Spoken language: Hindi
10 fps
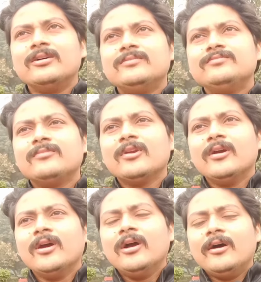था
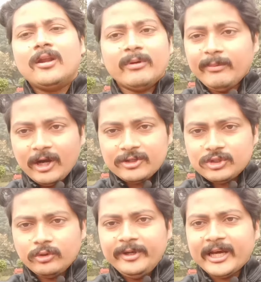रमन
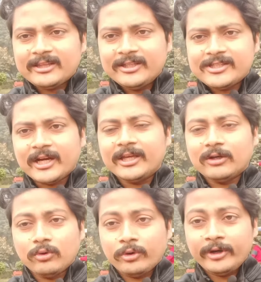महर्षि को भी डेथ ने
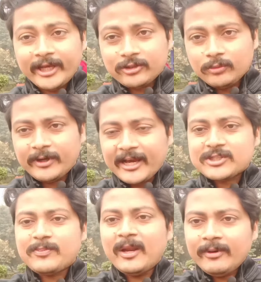जगाया था उन्होंने डेथ के ऊपर
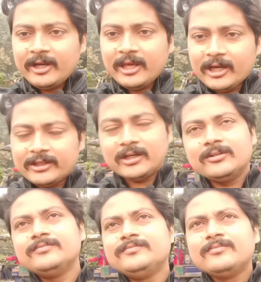एक्सपेरिमेंट किया था
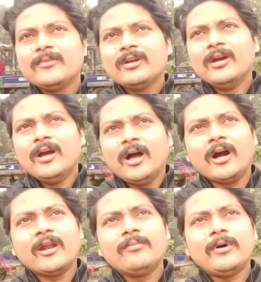
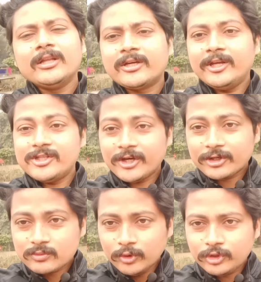अगर हम बात करें जय
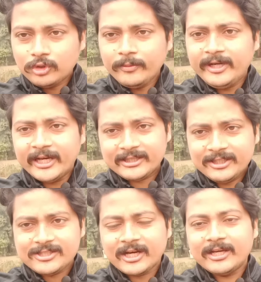कृष्णमूर्ति को भी
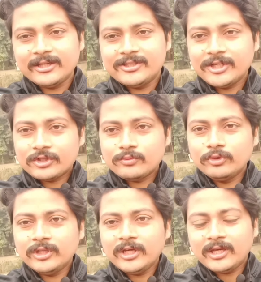डेथ ने जगाया था जय
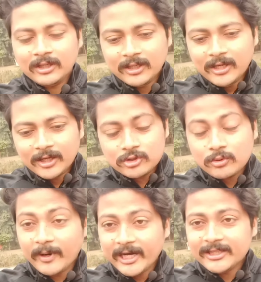कृष्णमूर्ति के
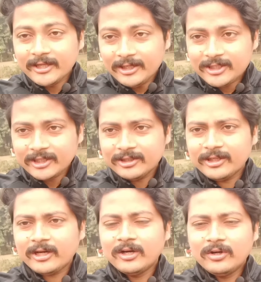जो भाई थे
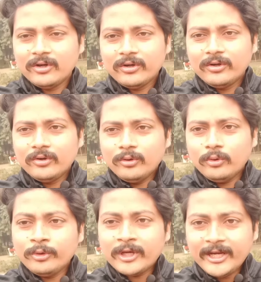नित्यानंदा
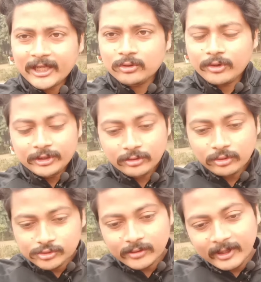उनकी डेथ हो गई
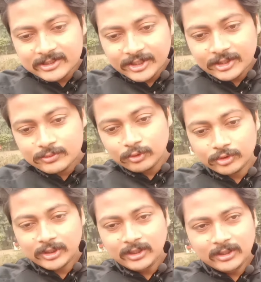थी तो उसके बाद जय
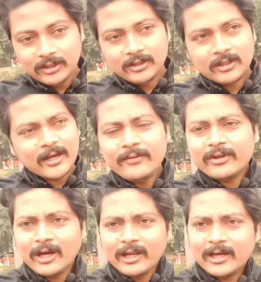कृष्णमूर्ति के
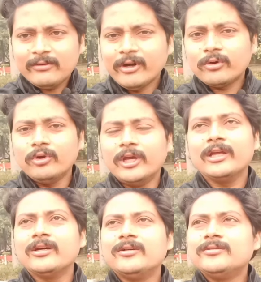लिए फिर अलग ही वर्ल्ड खुल
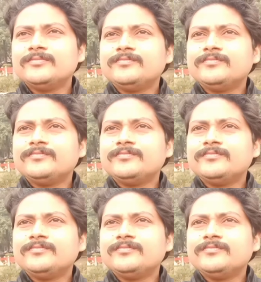गया था